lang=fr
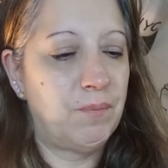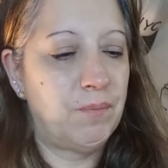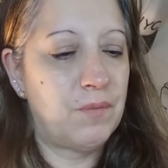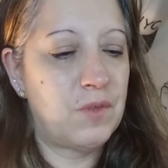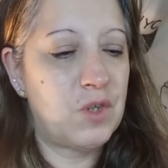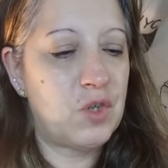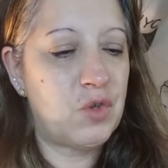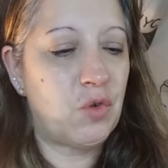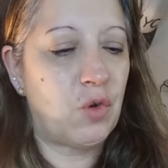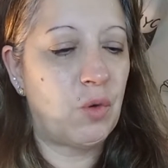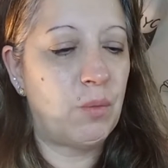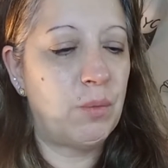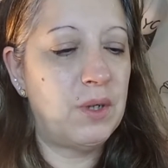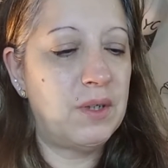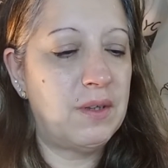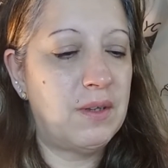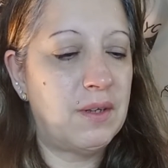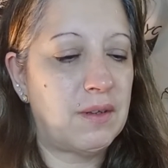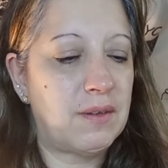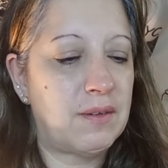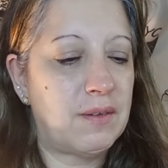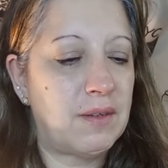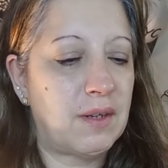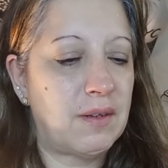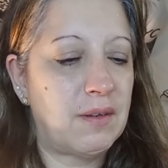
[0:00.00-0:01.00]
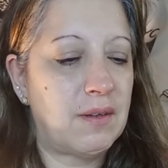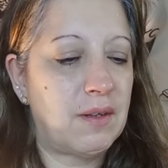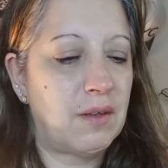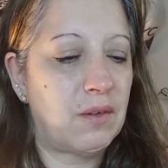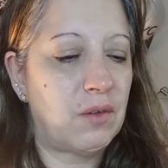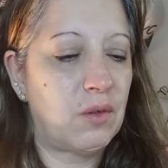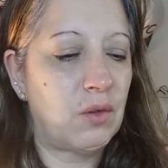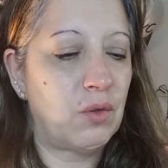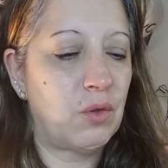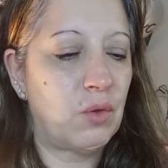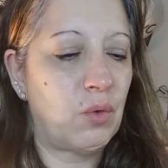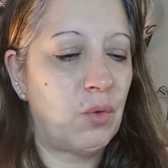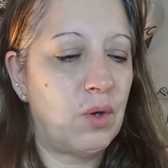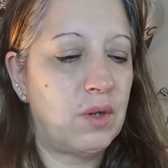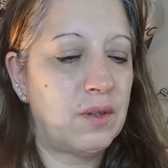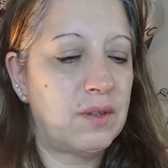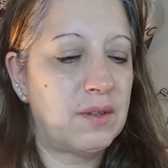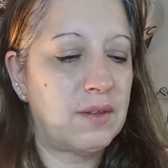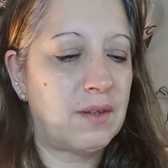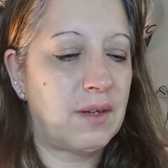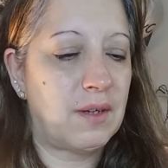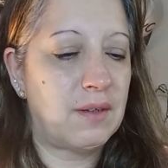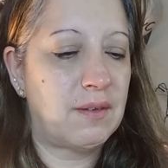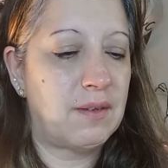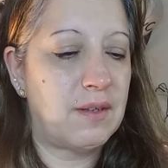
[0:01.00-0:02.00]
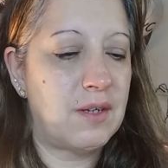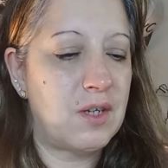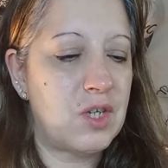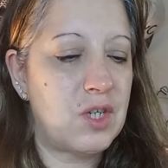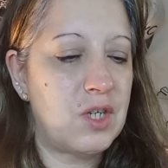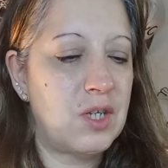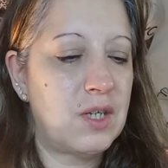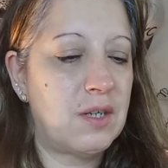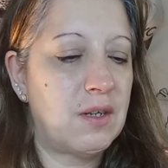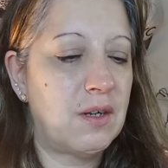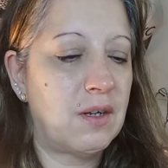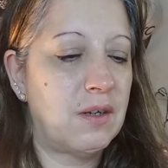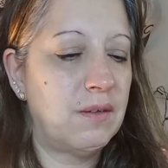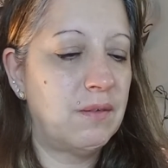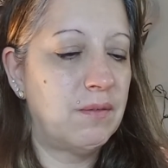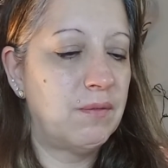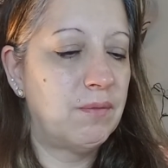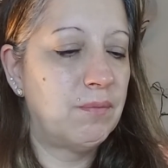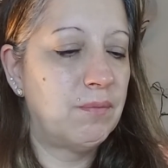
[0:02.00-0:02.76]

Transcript: je vais en mettre à certains endroits stratégiques. Hein.